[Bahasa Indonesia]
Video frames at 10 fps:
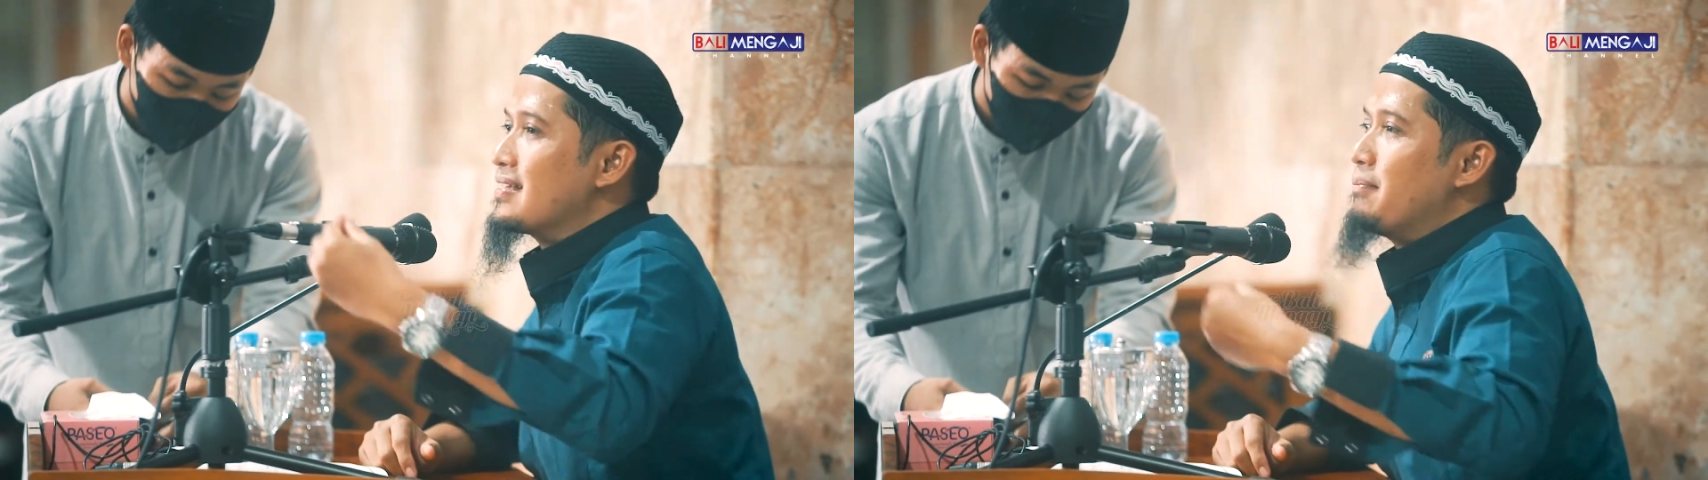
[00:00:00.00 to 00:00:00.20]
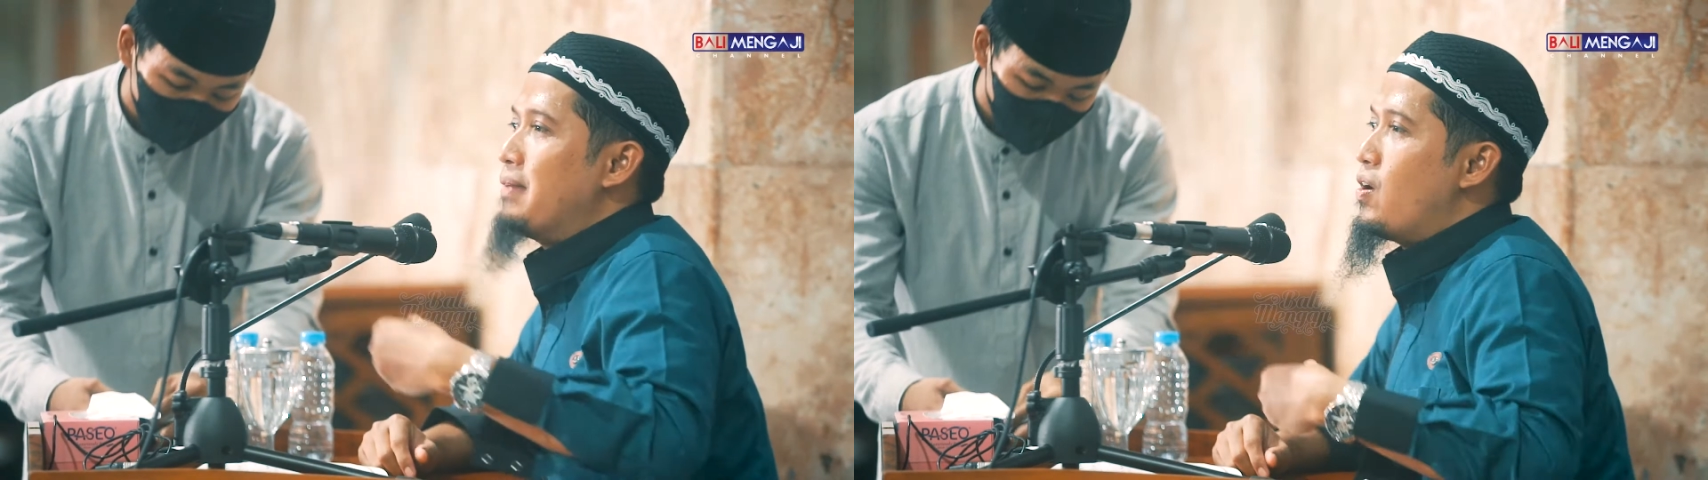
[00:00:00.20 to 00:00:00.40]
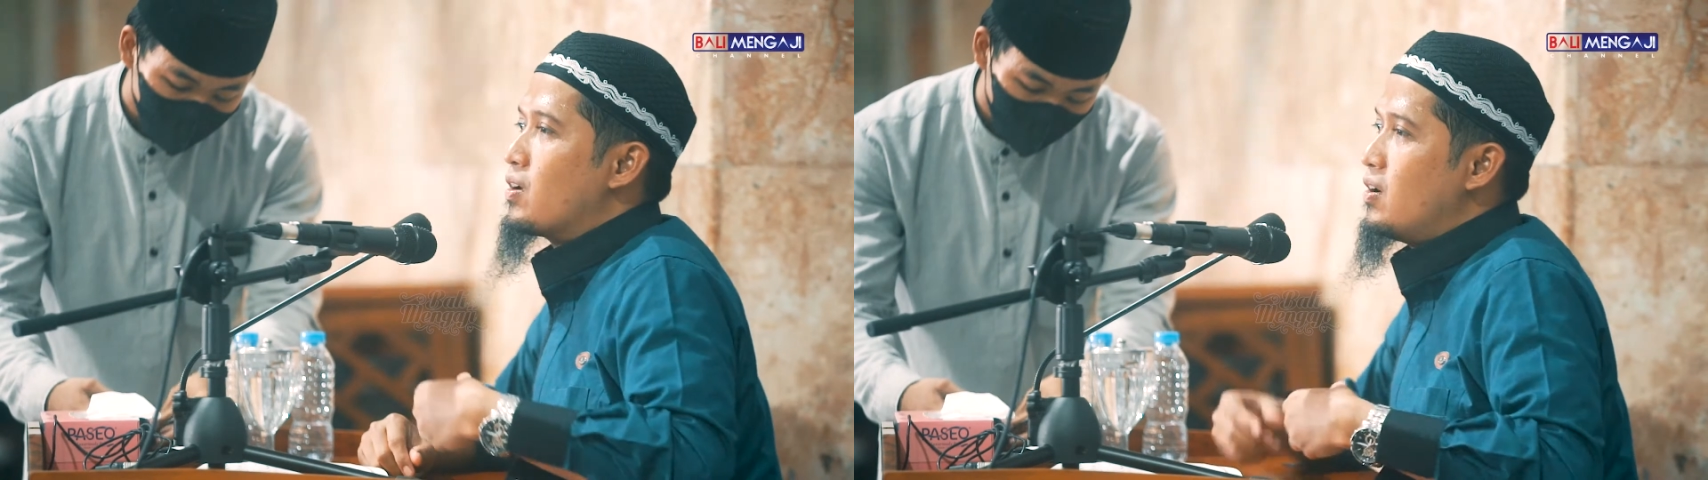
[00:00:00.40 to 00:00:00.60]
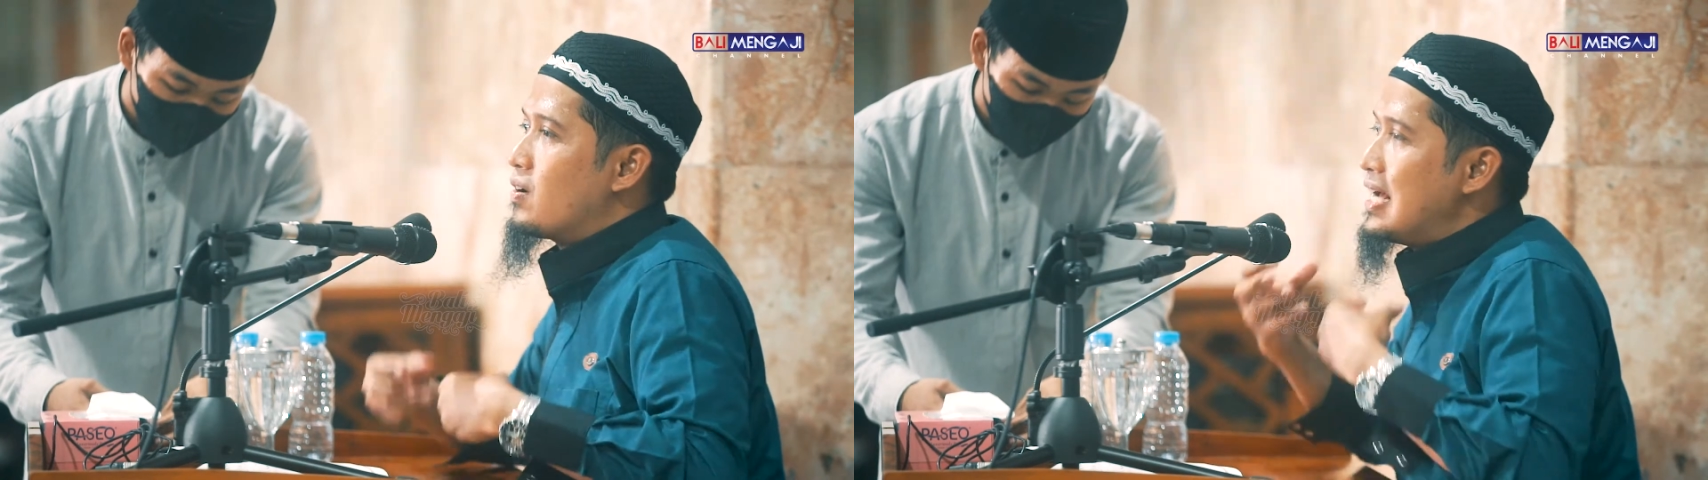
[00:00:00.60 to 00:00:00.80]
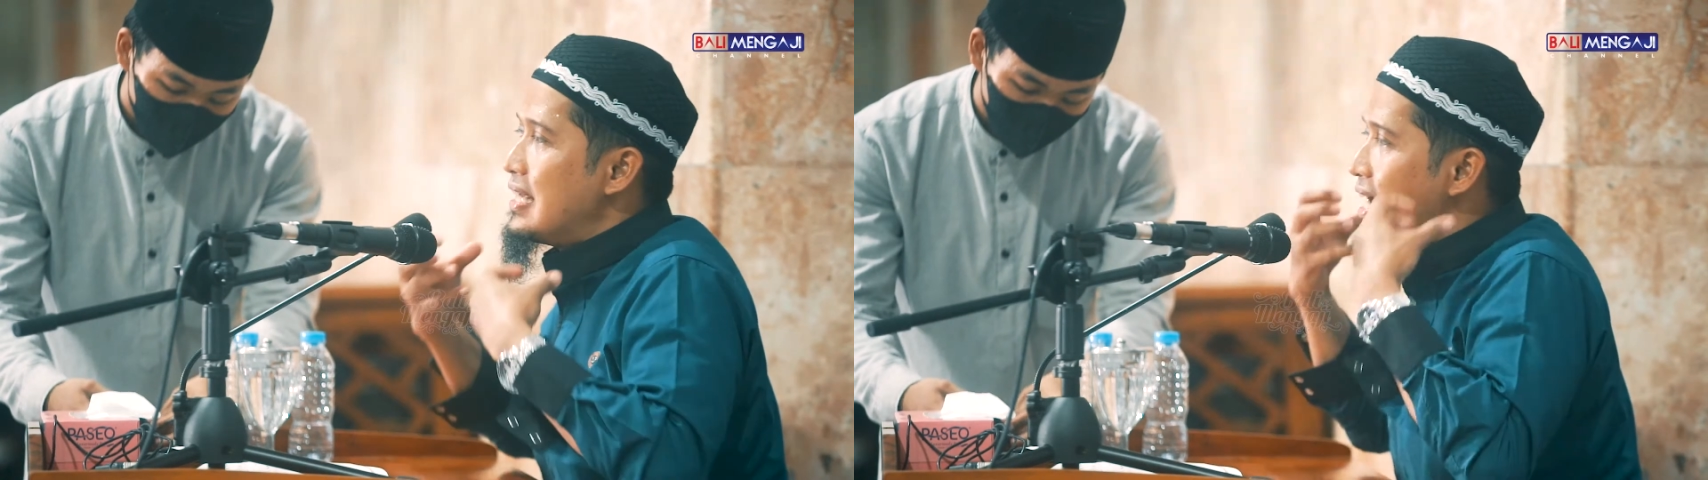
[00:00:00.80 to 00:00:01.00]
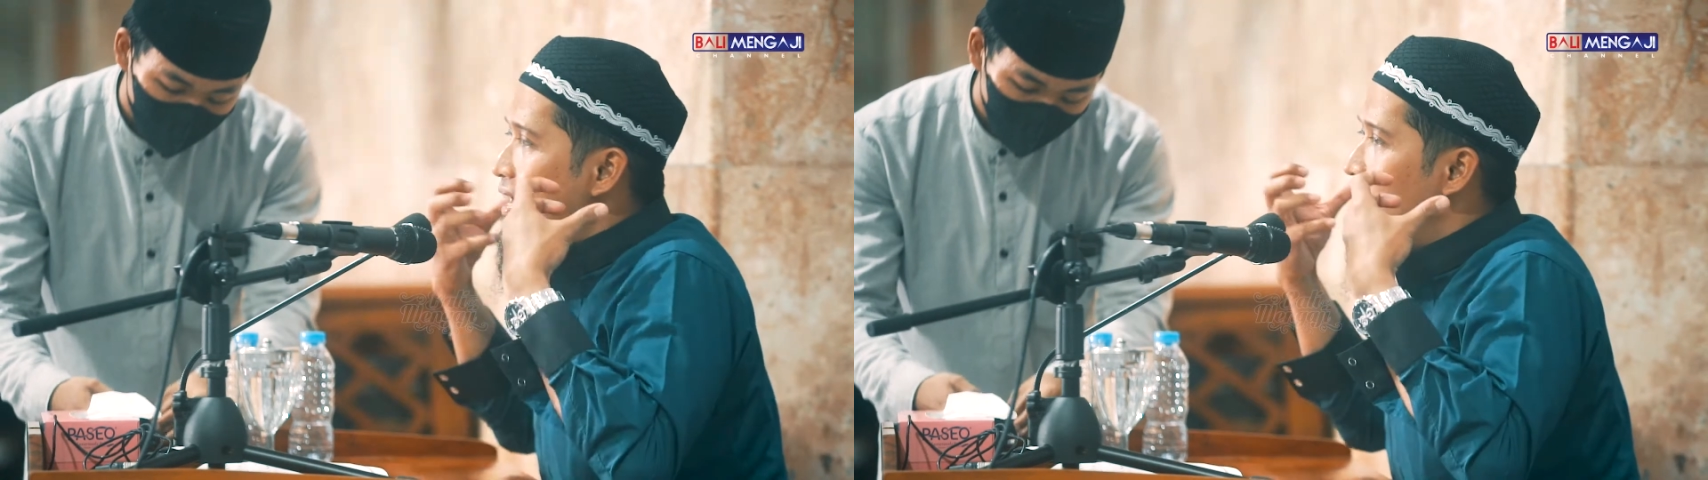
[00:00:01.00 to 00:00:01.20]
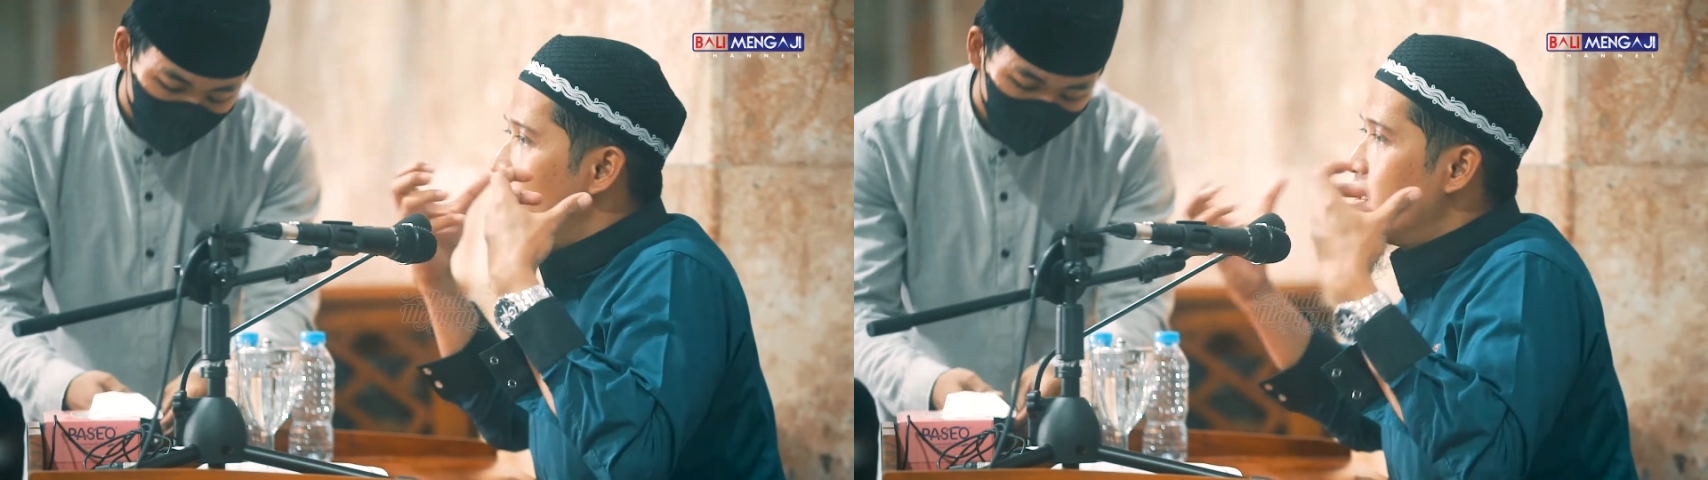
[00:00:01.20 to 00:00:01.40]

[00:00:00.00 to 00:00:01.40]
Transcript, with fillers: sama orang-orang yang